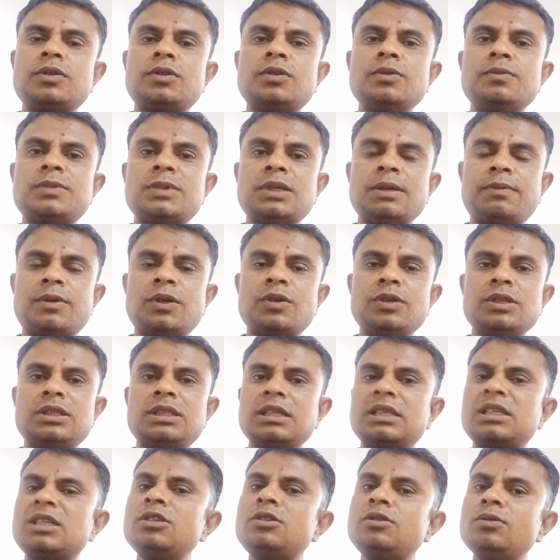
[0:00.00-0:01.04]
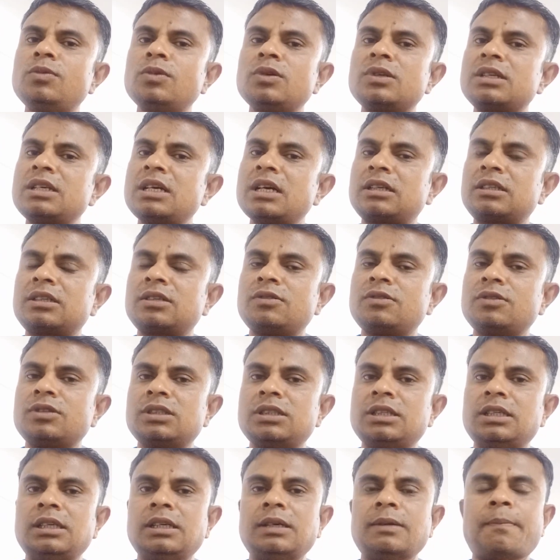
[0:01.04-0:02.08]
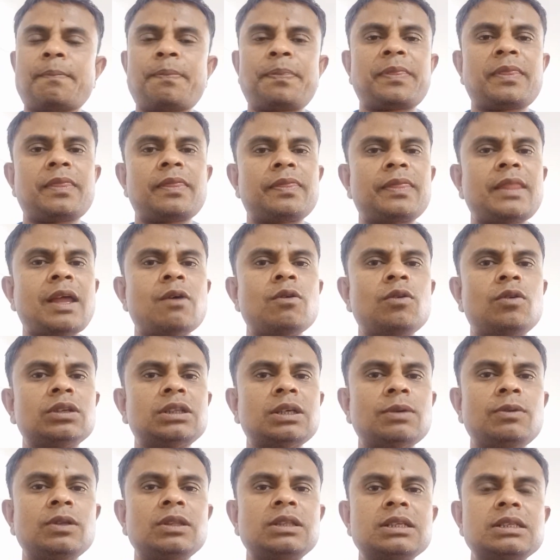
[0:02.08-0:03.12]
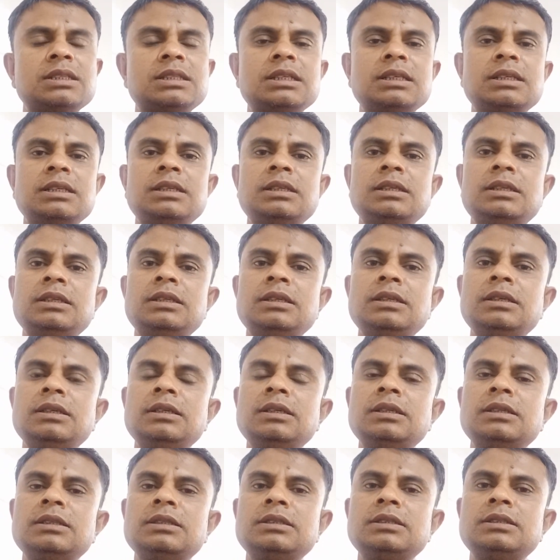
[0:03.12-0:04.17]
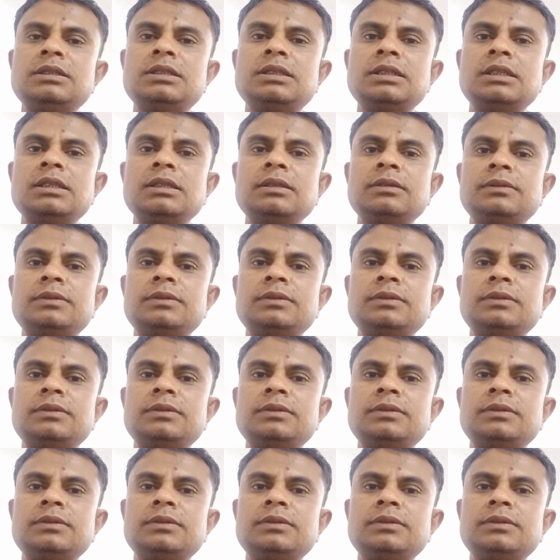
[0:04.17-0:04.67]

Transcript: চুপচাপ রয়েছে কিছু রিয়াক্ট করছে না তাও কথা বলতেছে যে